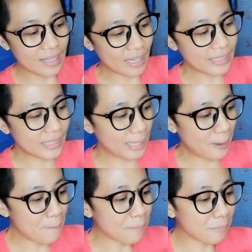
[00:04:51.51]
Kasi
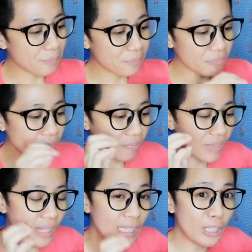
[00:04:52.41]

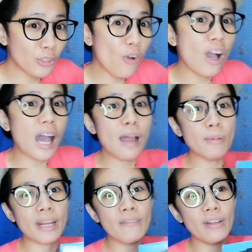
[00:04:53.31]
itong
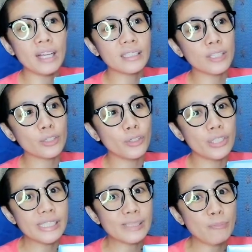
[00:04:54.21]
camera vlog na to
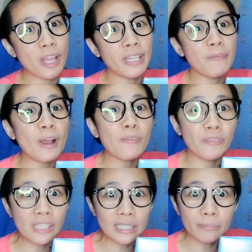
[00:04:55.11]
is pwede pang
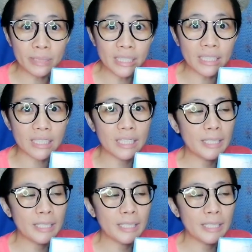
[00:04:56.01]
filming.